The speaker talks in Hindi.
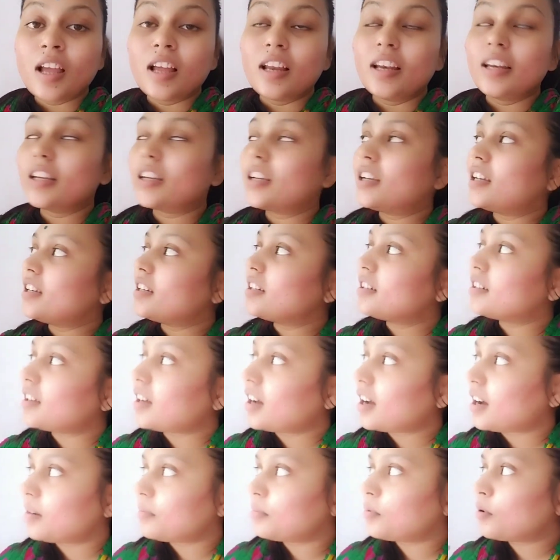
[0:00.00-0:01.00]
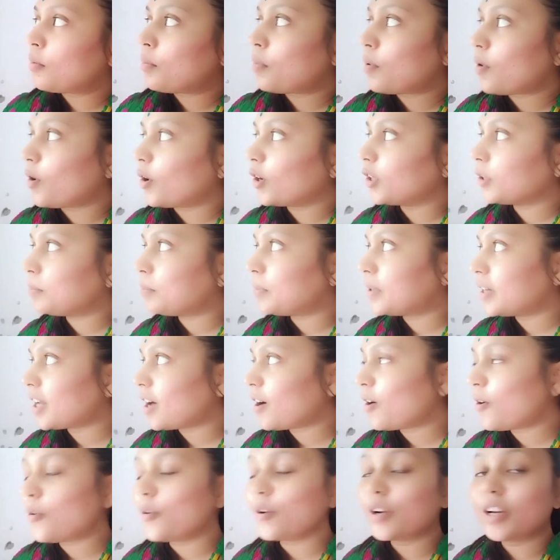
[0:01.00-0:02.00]
लेकिन अब वो बहुत बड़ा
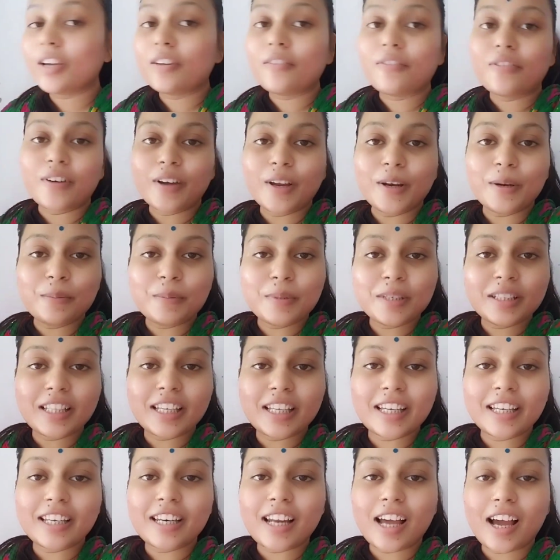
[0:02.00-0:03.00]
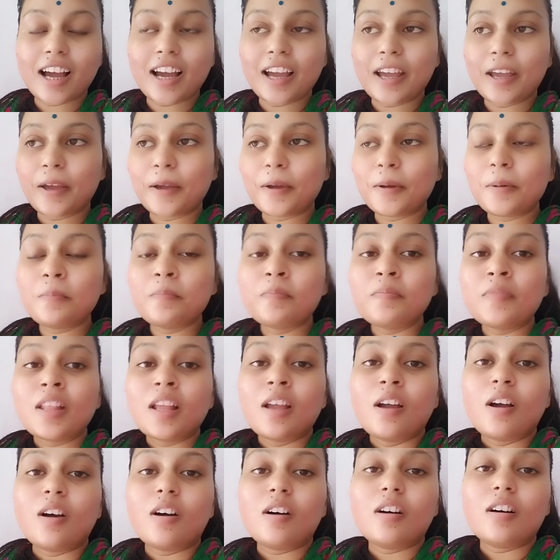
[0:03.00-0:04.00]
होके फल भी दे रहा है
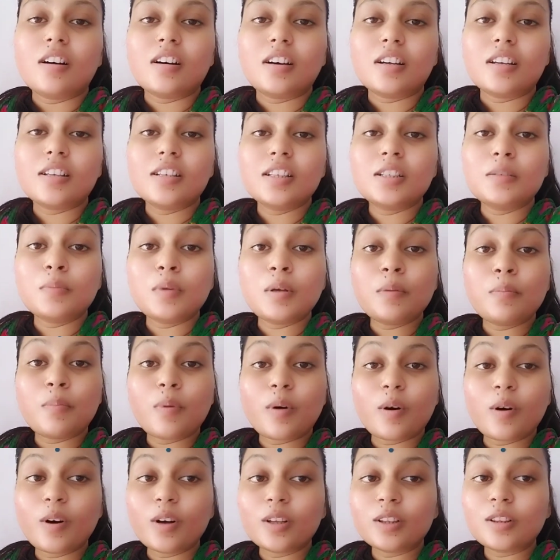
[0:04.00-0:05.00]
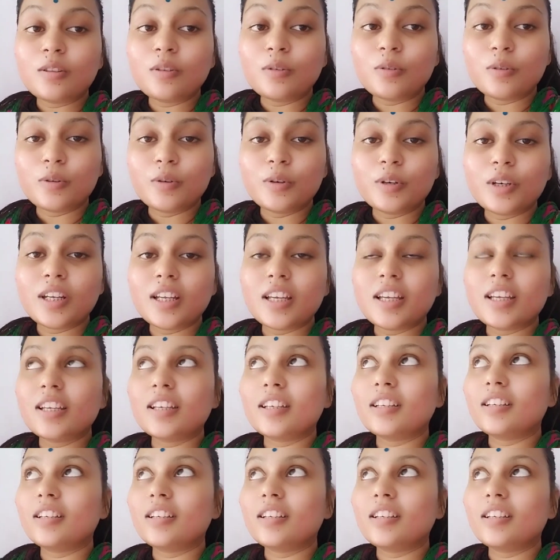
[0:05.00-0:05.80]
और इसमें बहुत लोगों ने